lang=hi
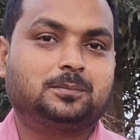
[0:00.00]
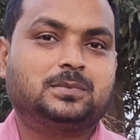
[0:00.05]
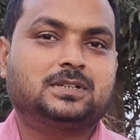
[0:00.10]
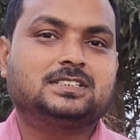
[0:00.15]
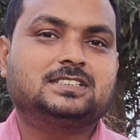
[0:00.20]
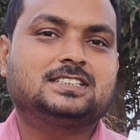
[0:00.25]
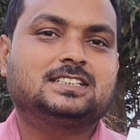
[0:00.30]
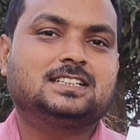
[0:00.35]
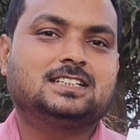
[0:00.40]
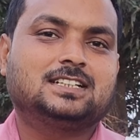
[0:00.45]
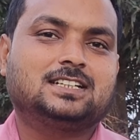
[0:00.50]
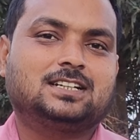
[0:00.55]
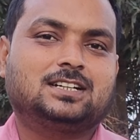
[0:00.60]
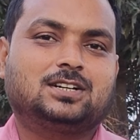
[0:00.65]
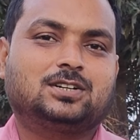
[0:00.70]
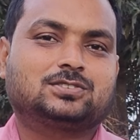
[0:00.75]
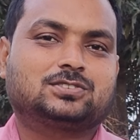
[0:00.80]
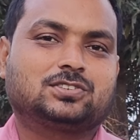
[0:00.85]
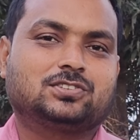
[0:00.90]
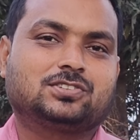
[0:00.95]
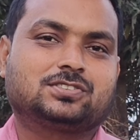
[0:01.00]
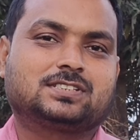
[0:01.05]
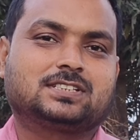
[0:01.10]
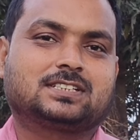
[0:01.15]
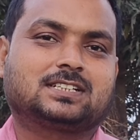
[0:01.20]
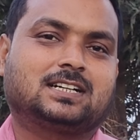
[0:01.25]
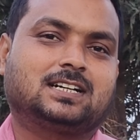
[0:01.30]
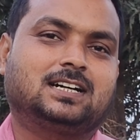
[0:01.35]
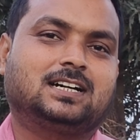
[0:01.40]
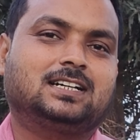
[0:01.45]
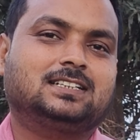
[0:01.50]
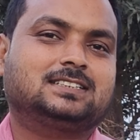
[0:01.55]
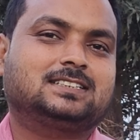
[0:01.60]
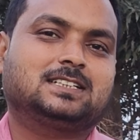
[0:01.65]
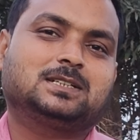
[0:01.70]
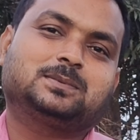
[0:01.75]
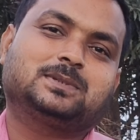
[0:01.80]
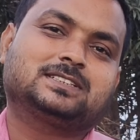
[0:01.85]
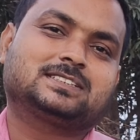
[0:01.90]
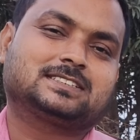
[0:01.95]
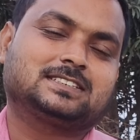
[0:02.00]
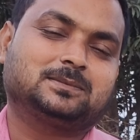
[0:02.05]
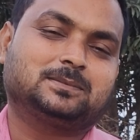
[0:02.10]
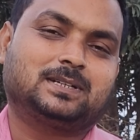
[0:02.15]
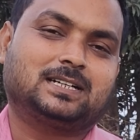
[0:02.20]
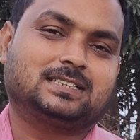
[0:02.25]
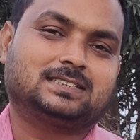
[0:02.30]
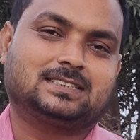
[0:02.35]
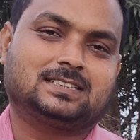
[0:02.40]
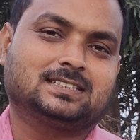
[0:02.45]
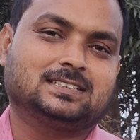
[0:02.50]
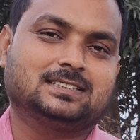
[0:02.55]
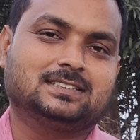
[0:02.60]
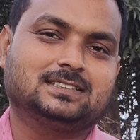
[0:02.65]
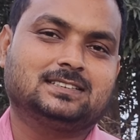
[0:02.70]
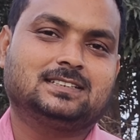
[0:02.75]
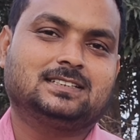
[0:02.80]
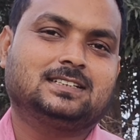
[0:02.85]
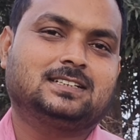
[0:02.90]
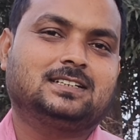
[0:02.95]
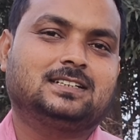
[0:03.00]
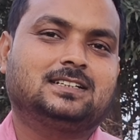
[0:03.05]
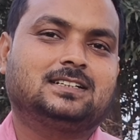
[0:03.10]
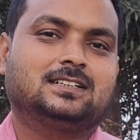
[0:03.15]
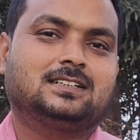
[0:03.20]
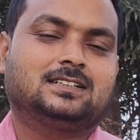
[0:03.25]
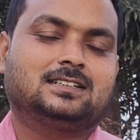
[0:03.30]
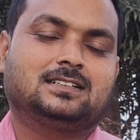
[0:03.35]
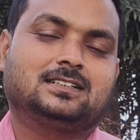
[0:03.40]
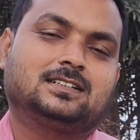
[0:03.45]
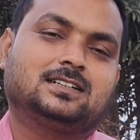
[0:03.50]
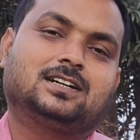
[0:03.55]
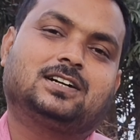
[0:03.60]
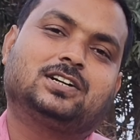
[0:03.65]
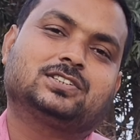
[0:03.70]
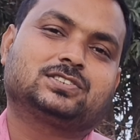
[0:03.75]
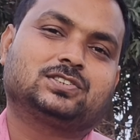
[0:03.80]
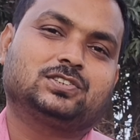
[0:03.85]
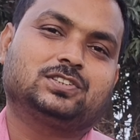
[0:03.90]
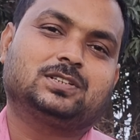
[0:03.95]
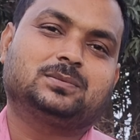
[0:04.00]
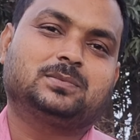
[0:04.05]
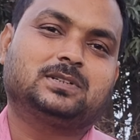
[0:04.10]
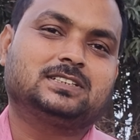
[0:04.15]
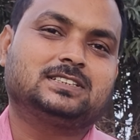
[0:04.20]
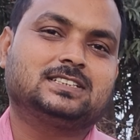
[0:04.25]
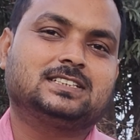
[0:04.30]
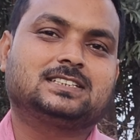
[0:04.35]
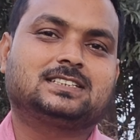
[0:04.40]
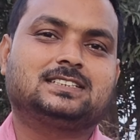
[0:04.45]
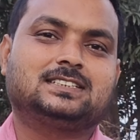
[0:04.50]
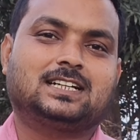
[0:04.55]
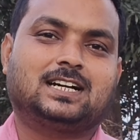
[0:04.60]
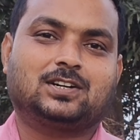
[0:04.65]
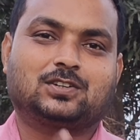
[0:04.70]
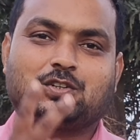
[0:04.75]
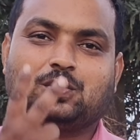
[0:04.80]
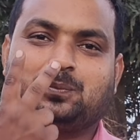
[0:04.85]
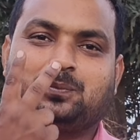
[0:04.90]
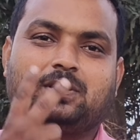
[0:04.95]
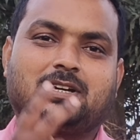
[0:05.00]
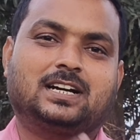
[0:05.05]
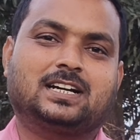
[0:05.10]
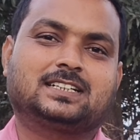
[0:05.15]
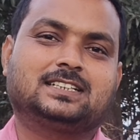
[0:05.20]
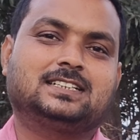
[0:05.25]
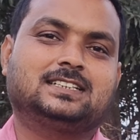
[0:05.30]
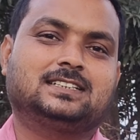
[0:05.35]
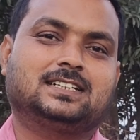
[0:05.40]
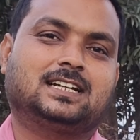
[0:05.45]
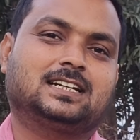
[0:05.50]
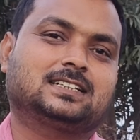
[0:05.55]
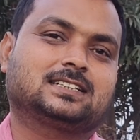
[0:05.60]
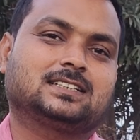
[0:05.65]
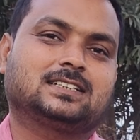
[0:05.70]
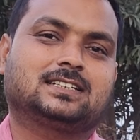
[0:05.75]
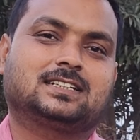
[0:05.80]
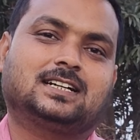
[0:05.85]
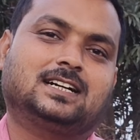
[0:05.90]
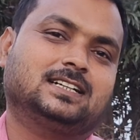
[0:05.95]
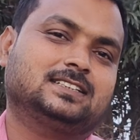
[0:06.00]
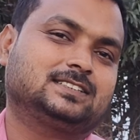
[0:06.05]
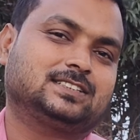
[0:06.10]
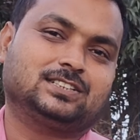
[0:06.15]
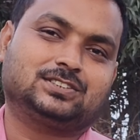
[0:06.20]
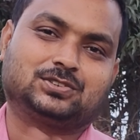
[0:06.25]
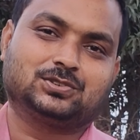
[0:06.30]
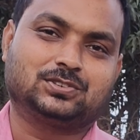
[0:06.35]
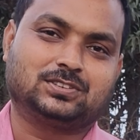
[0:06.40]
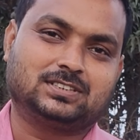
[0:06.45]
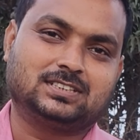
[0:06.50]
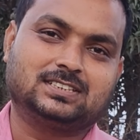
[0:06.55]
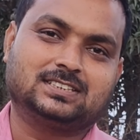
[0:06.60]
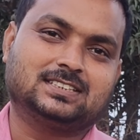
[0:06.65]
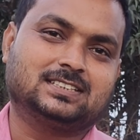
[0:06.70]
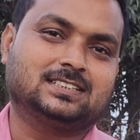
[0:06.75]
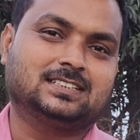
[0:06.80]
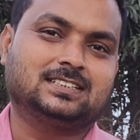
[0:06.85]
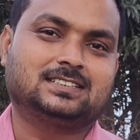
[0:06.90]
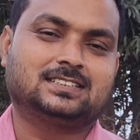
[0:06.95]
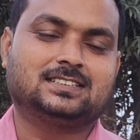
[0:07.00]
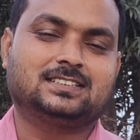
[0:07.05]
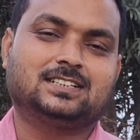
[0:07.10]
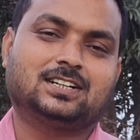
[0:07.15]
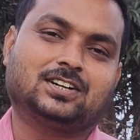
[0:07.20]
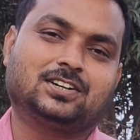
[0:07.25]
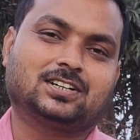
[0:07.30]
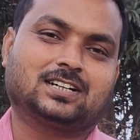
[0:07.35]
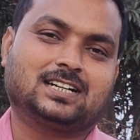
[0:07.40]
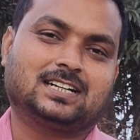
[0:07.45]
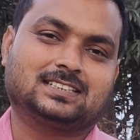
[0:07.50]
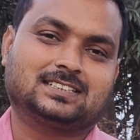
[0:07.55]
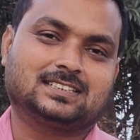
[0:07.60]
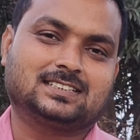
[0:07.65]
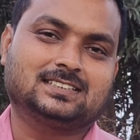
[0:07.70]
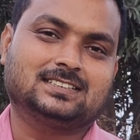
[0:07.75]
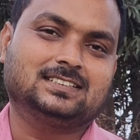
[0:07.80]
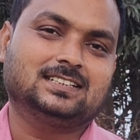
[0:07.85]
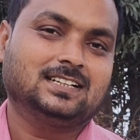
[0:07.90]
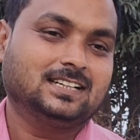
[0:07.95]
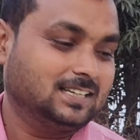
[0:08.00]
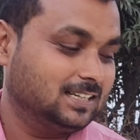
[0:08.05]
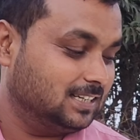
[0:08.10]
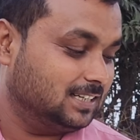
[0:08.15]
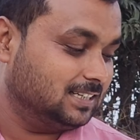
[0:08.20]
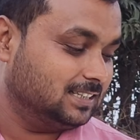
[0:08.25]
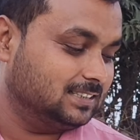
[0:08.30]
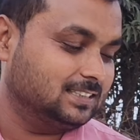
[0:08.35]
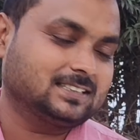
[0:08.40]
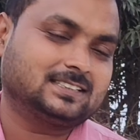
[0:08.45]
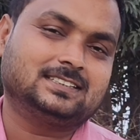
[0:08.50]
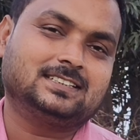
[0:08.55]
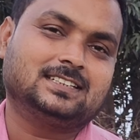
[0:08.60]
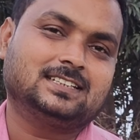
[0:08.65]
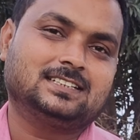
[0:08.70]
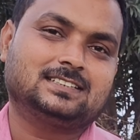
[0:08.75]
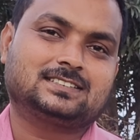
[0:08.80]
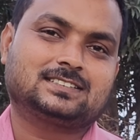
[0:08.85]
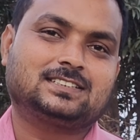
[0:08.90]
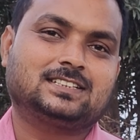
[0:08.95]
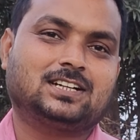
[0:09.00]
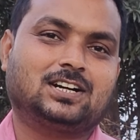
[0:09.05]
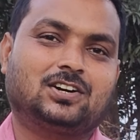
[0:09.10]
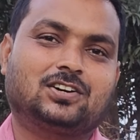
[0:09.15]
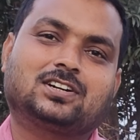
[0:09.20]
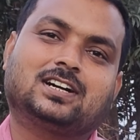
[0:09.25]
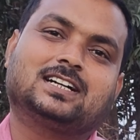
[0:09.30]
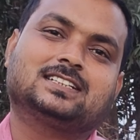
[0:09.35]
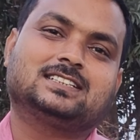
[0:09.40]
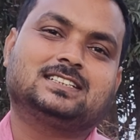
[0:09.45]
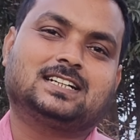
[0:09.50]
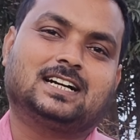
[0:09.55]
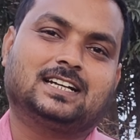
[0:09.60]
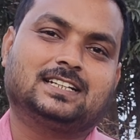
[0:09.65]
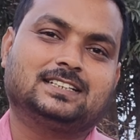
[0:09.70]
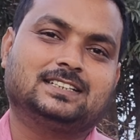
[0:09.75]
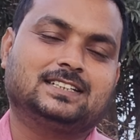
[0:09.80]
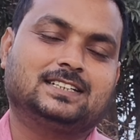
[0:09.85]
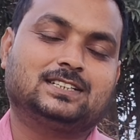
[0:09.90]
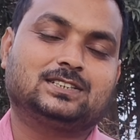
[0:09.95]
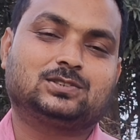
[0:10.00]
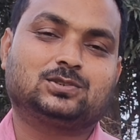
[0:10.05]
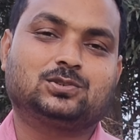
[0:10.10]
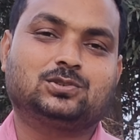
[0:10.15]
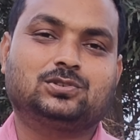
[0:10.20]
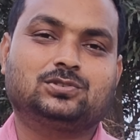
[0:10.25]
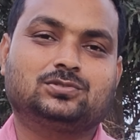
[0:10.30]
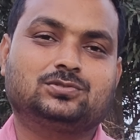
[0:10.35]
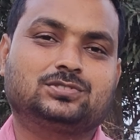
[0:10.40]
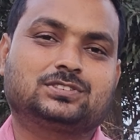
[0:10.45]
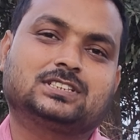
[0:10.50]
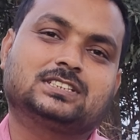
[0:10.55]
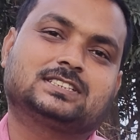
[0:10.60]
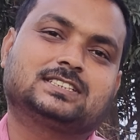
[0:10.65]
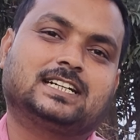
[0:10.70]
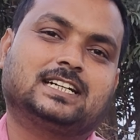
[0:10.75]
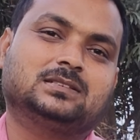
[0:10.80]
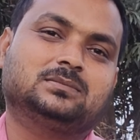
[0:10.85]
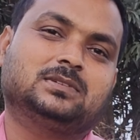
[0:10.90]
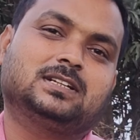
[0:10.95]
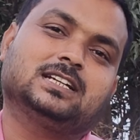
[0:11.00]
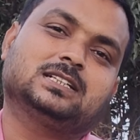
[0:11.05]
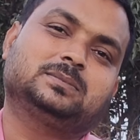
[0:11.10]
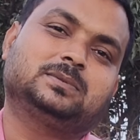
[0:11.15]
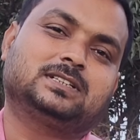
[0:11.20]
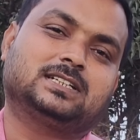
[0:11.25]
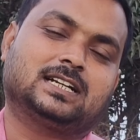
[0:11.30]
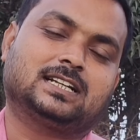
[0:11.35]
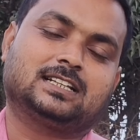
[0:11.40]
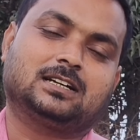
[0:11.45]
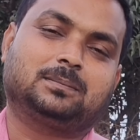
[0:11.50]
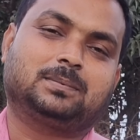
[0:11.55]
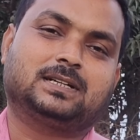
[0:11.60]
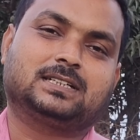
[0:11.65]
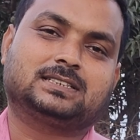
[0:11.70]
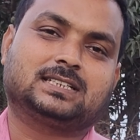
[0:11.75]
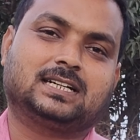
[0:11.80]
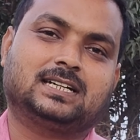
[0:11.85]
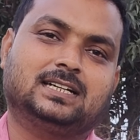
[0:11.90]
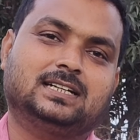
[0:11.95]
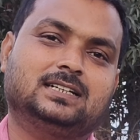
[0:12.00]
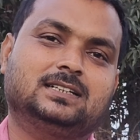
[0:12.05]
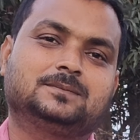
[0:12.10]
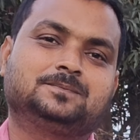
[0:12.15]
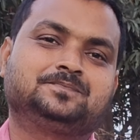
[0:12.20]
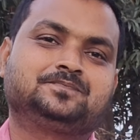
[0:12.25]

मंजिल ने हौसलों से कहा तेरे बस की बात नहीं हौसलों ने मंजिल की आंखों में आँखें डाल के कहा चल छुट्टी तेरी इतनी औकात नहीं देखिए इसकी औकात दिखानी है तो उसके साथ मेहनत भी करना पड़ता है